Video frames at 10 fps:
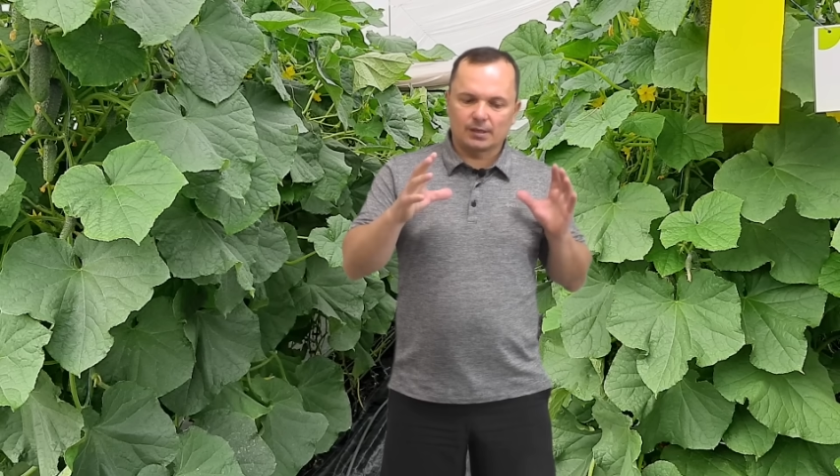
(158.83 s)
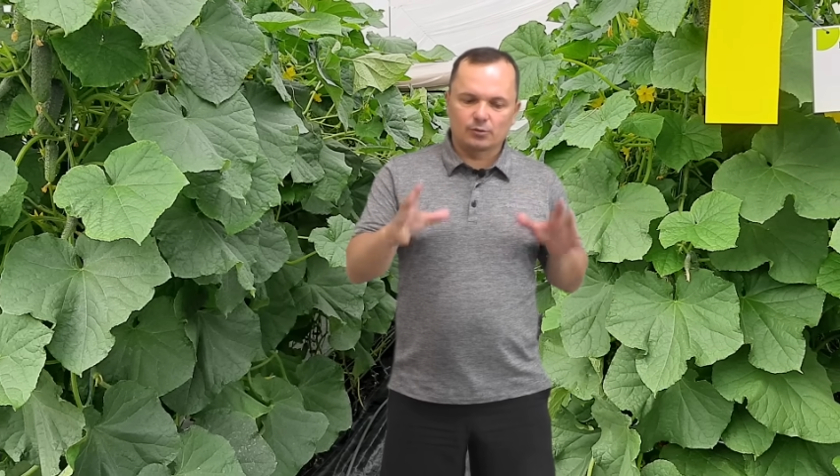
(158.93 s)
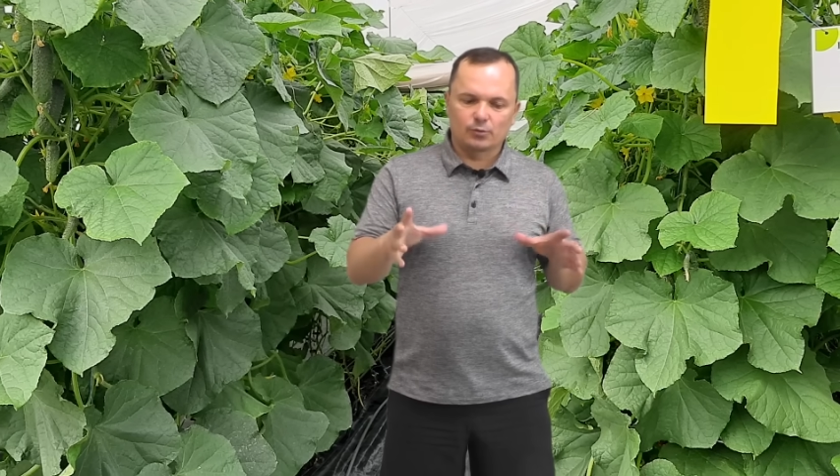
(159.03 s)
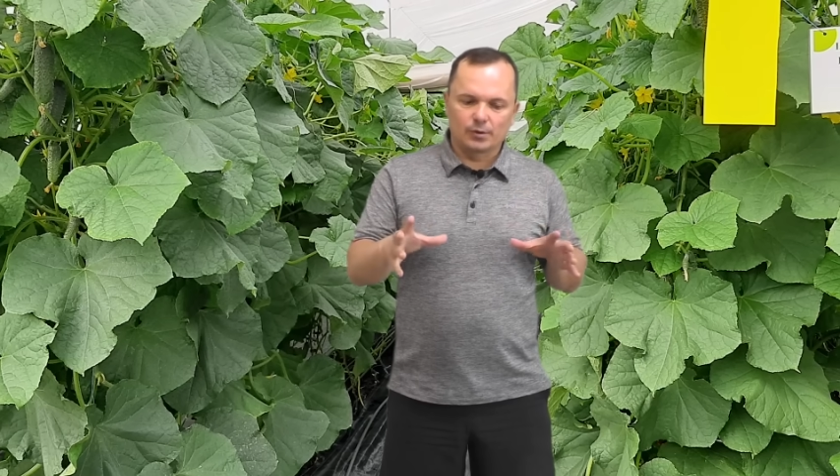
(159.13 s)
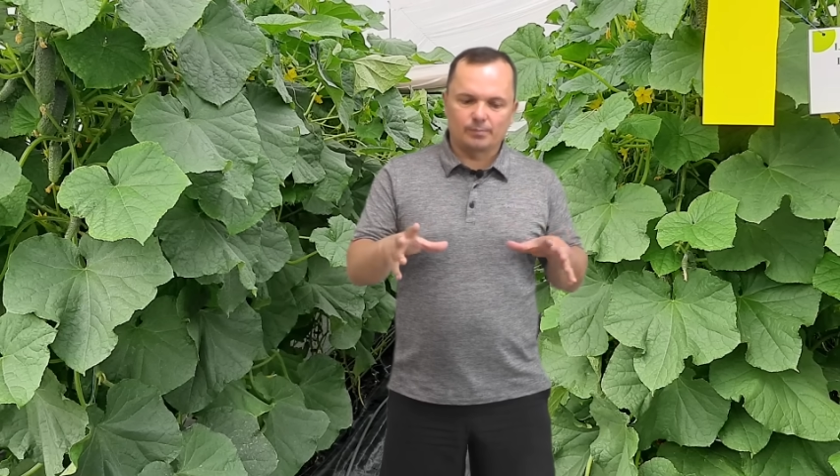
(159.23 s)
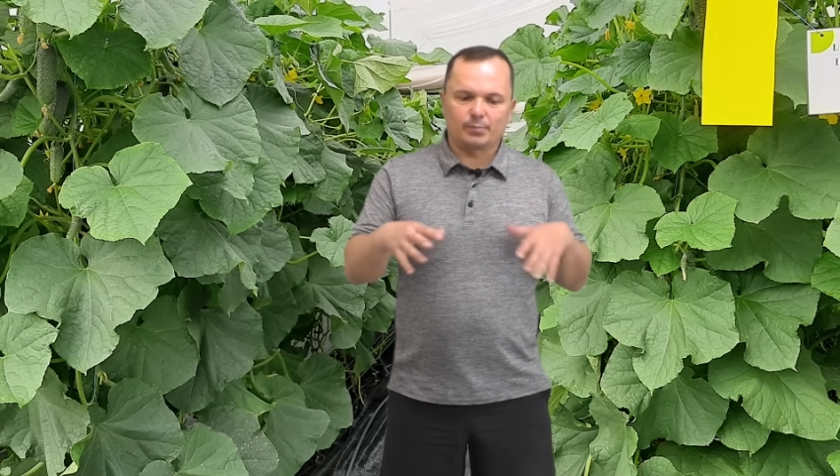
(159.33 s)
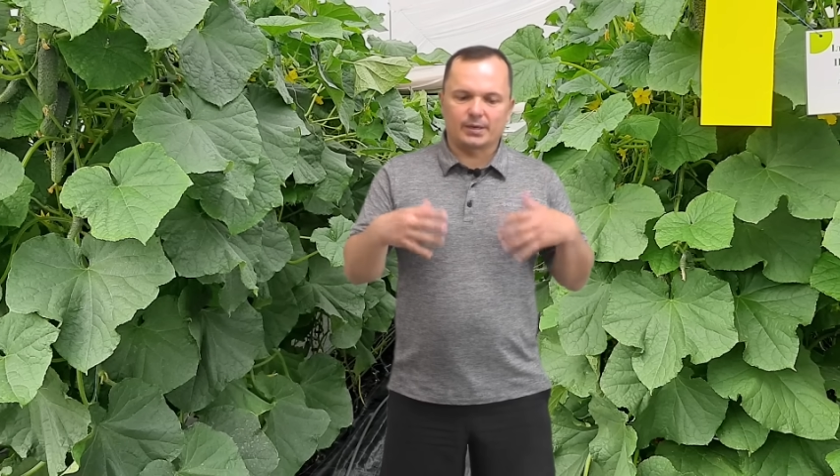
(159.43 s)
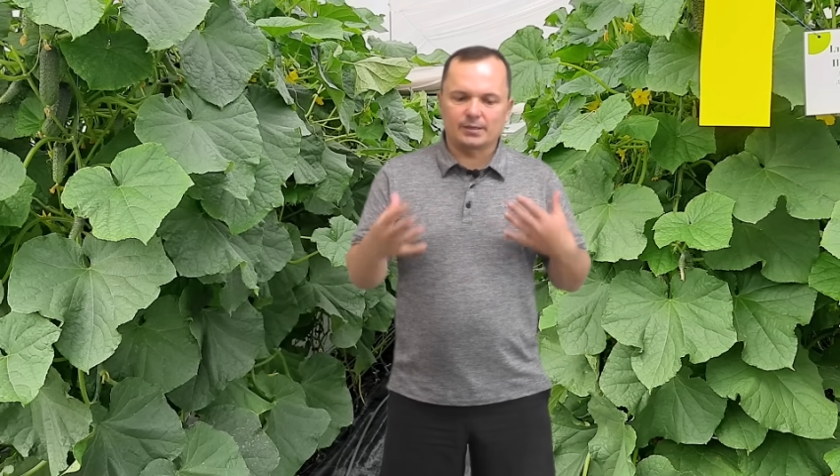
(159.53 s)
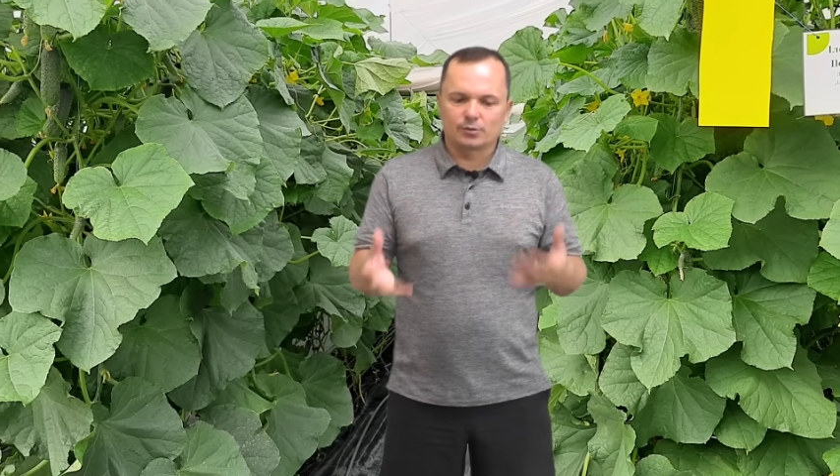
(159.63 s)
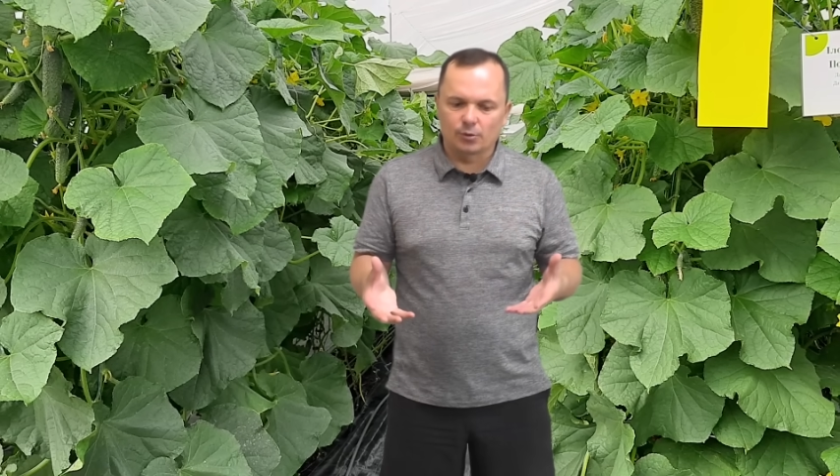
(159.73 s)
такой
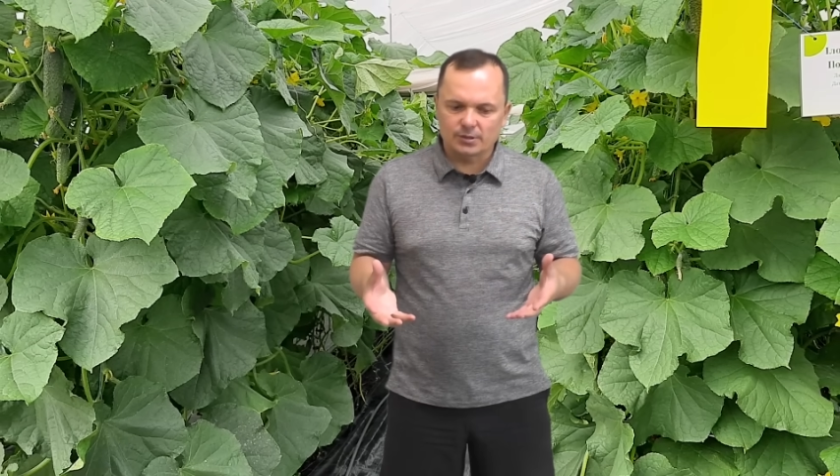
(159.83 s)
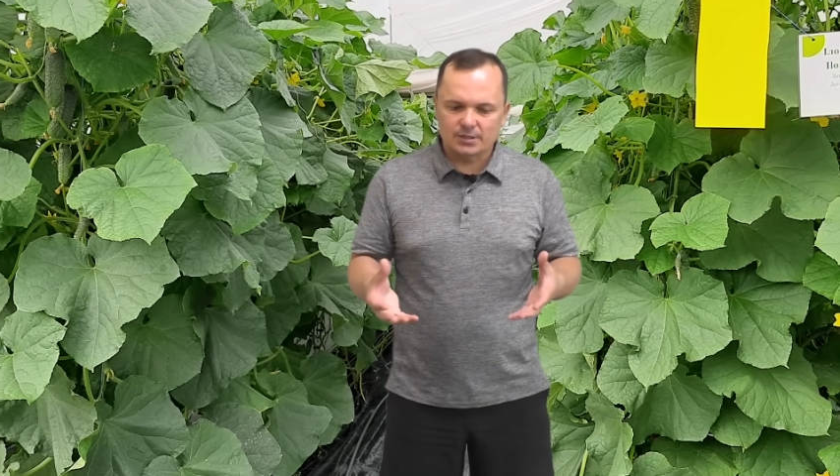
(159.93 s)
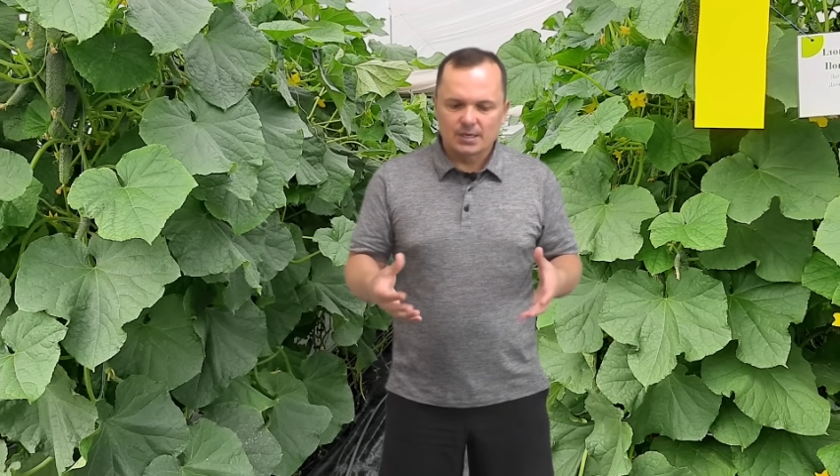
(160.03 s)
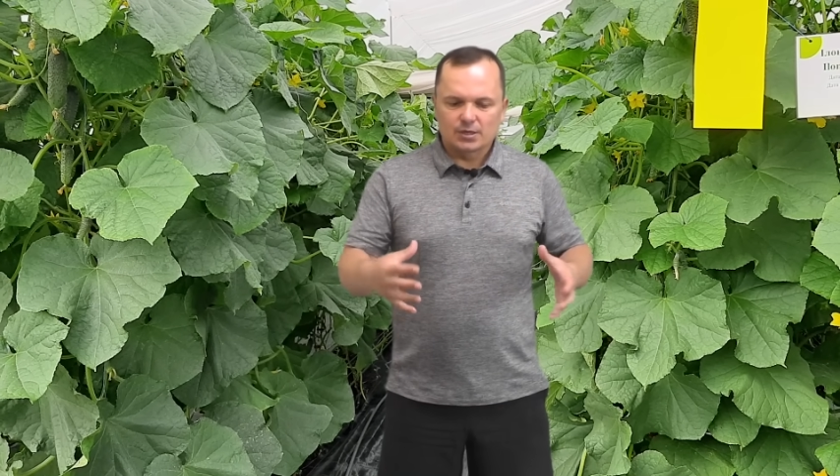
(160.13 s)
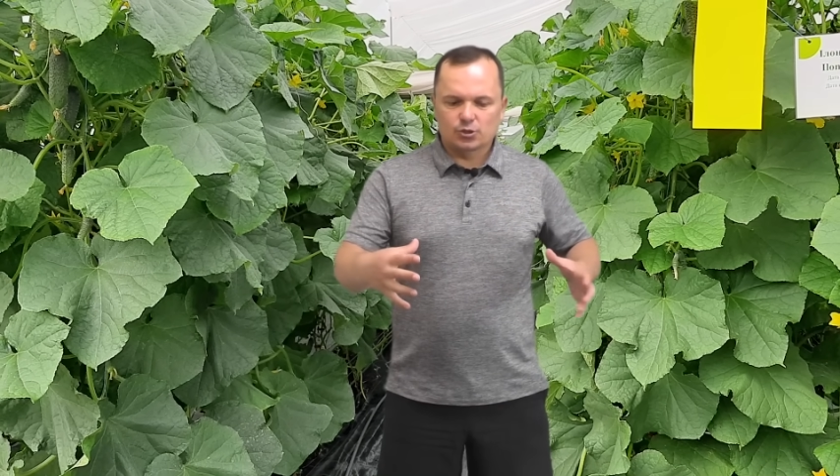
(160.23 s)
парадокс,